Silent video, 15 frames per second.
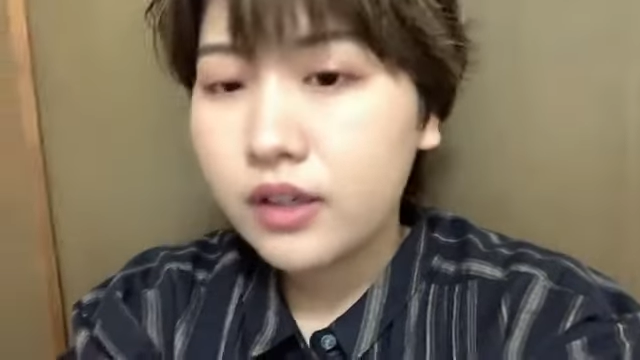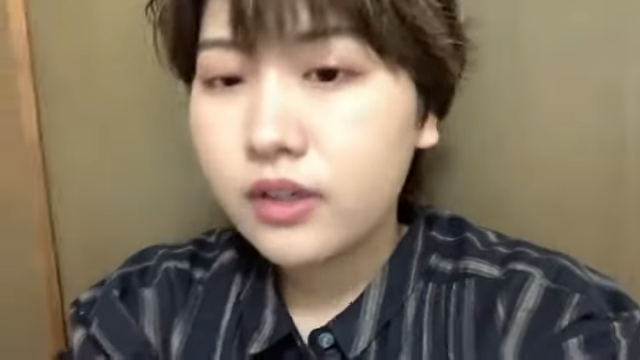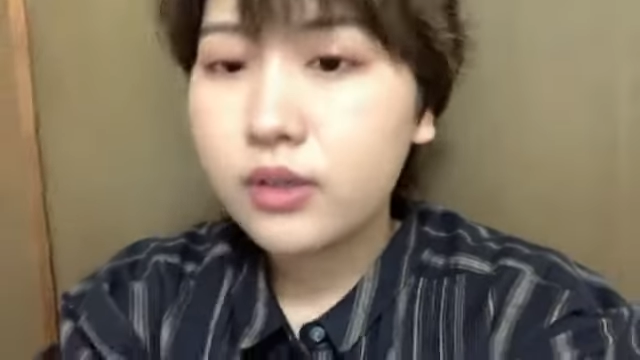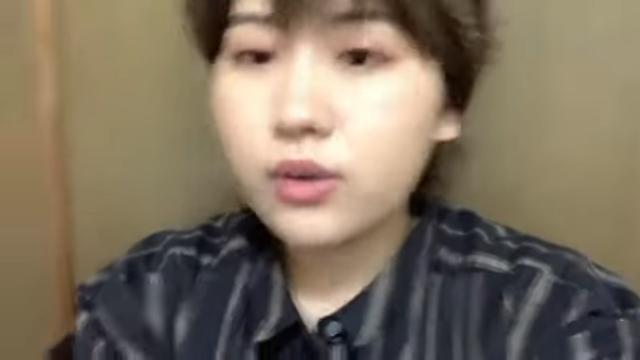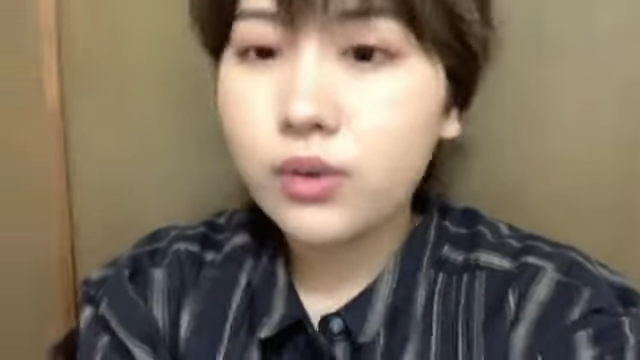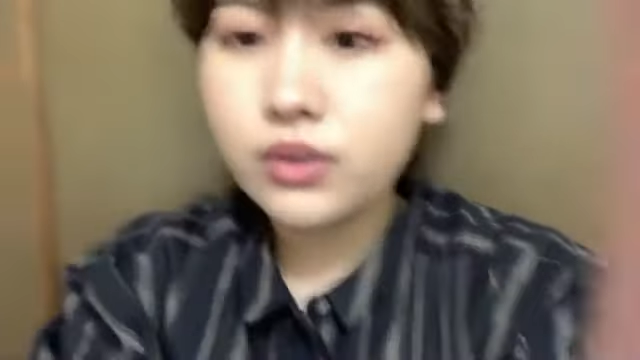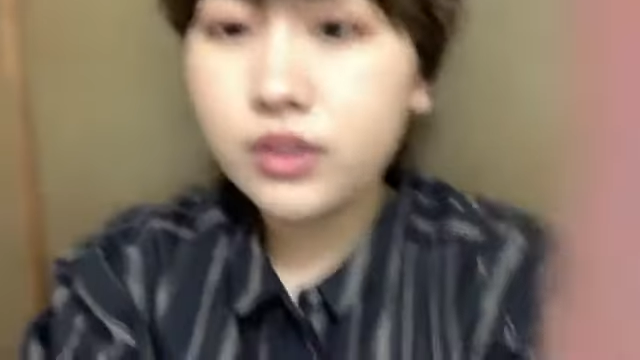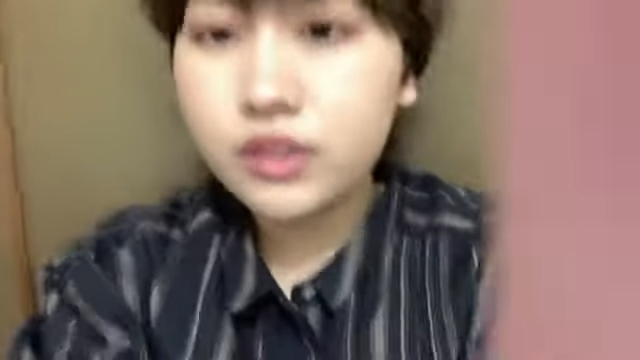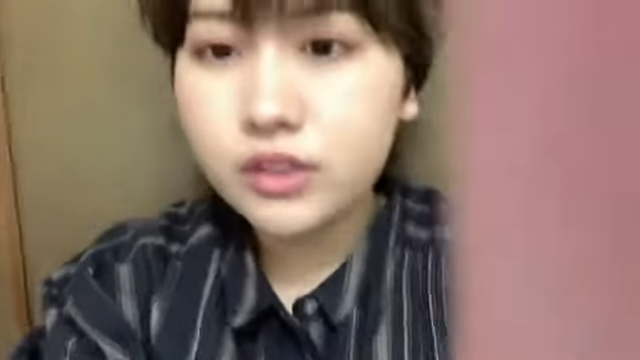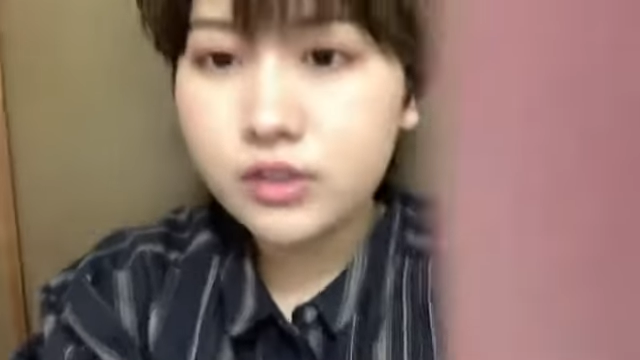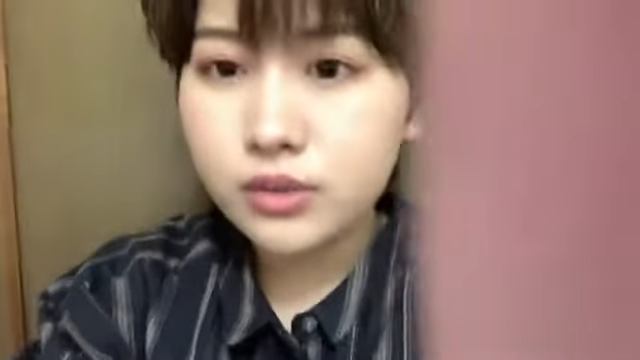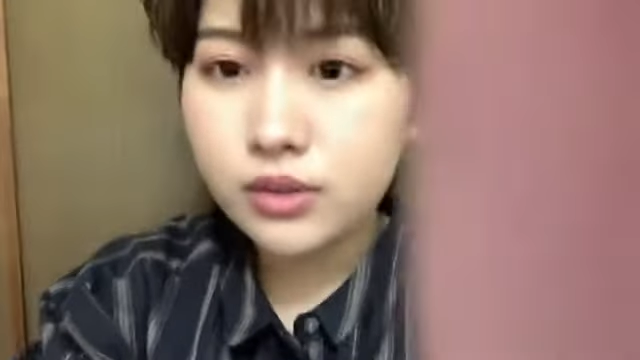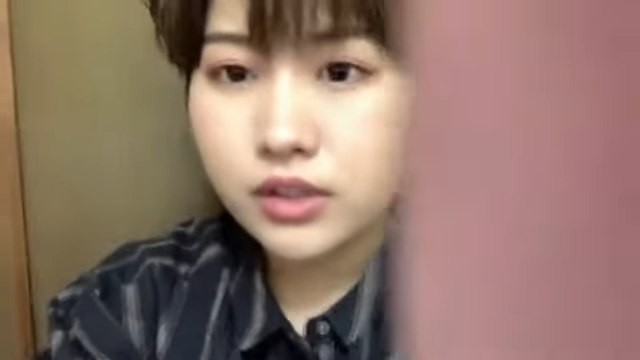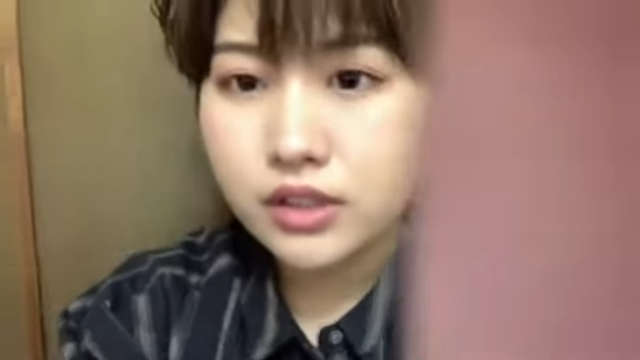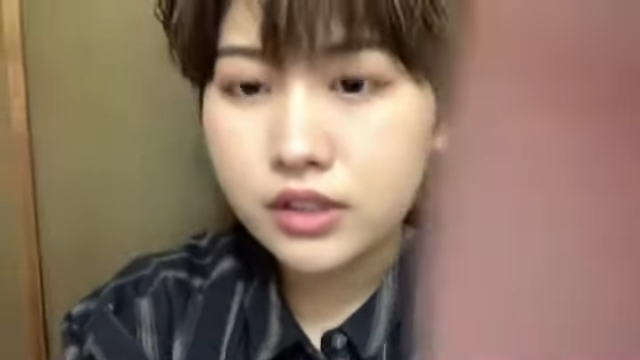横に
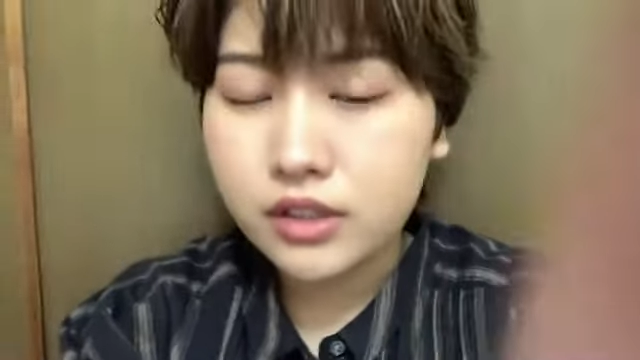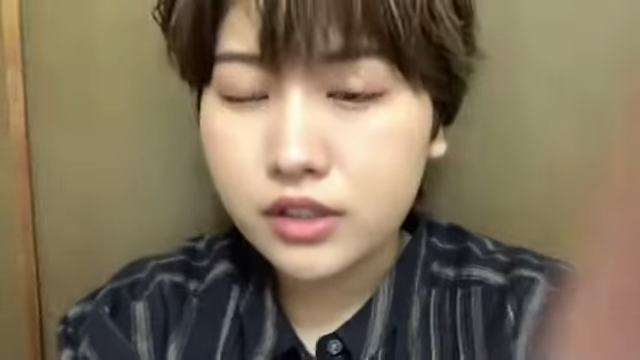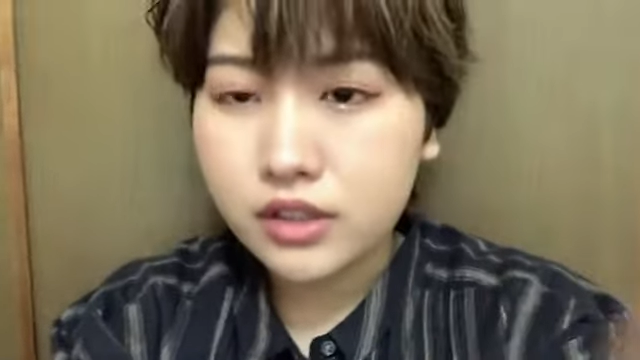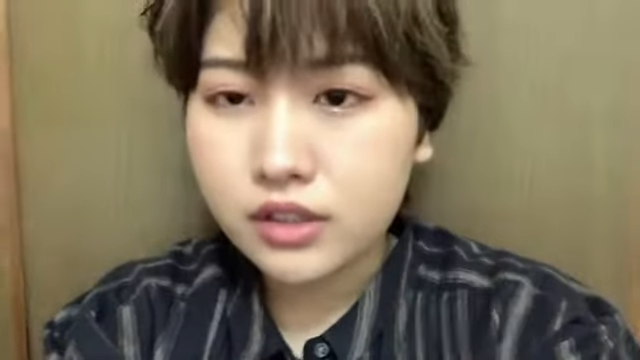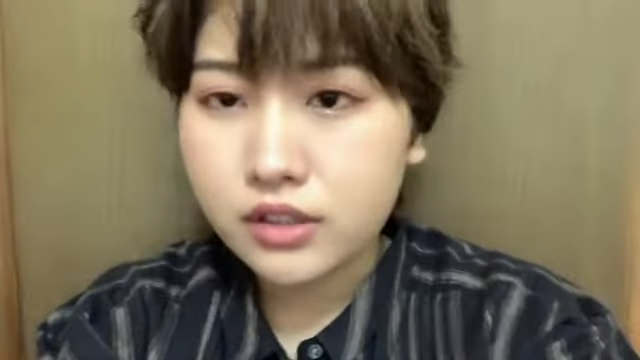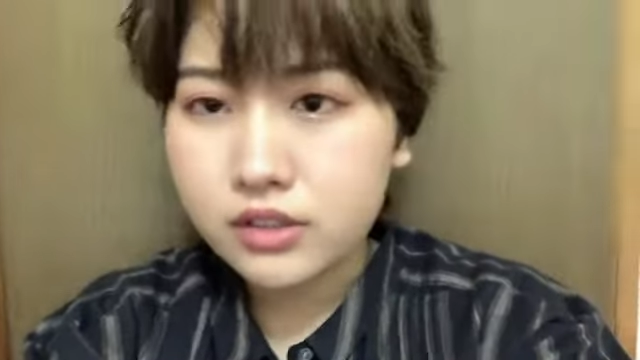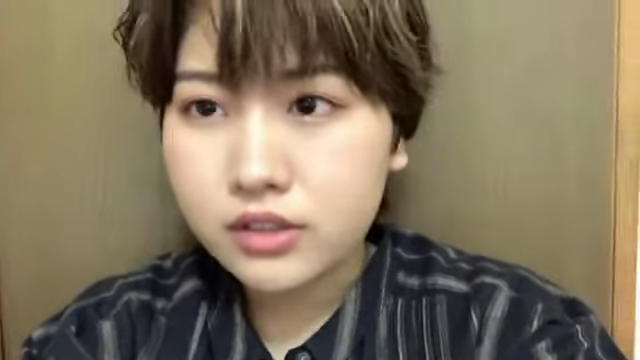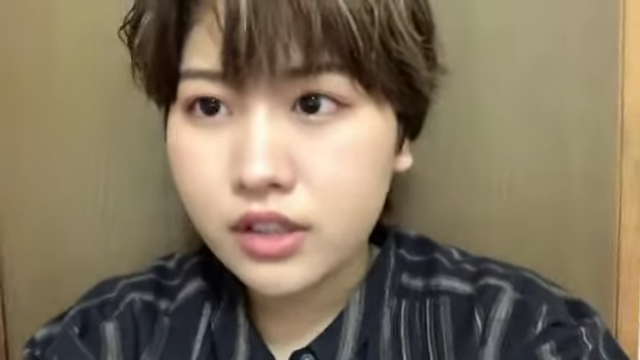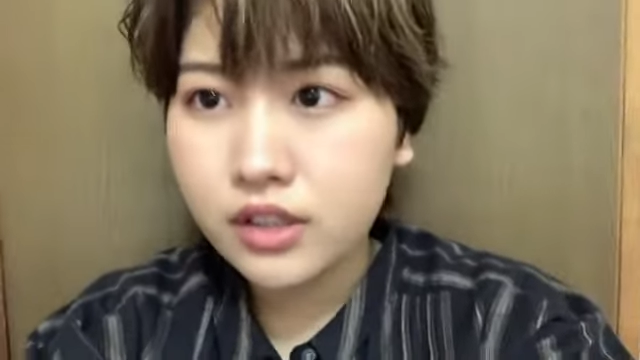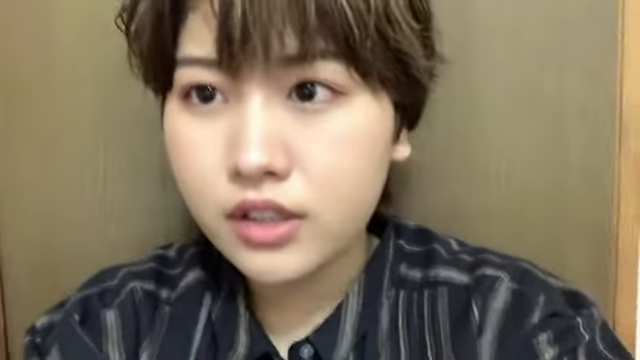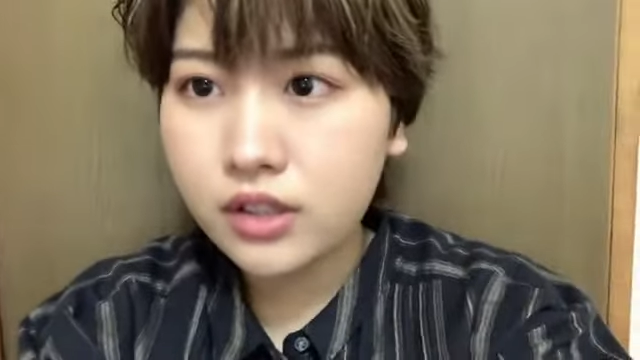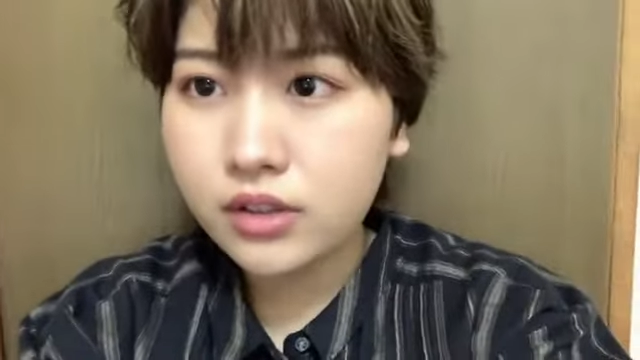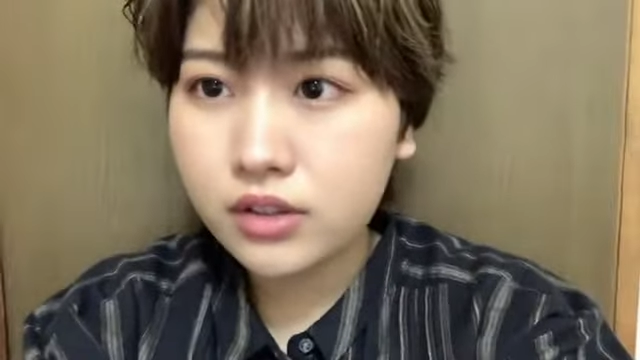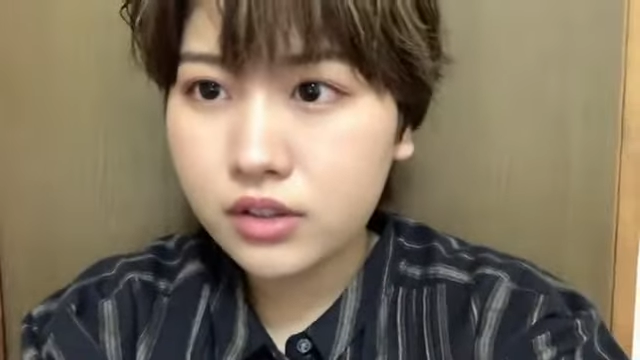広い、縦